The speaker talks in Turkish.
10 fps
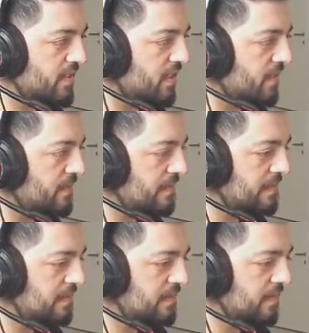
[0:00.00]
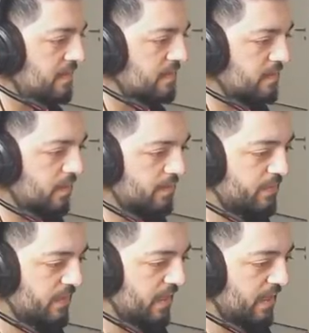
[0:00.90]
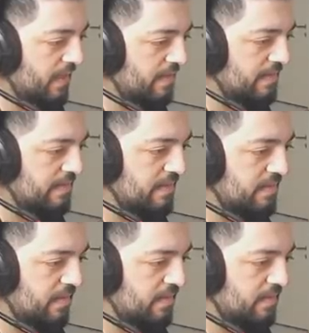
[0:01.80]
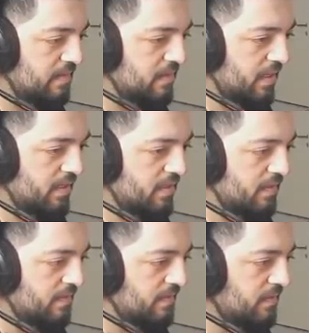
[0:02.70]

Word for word: arka taraf. Of ya. Sait.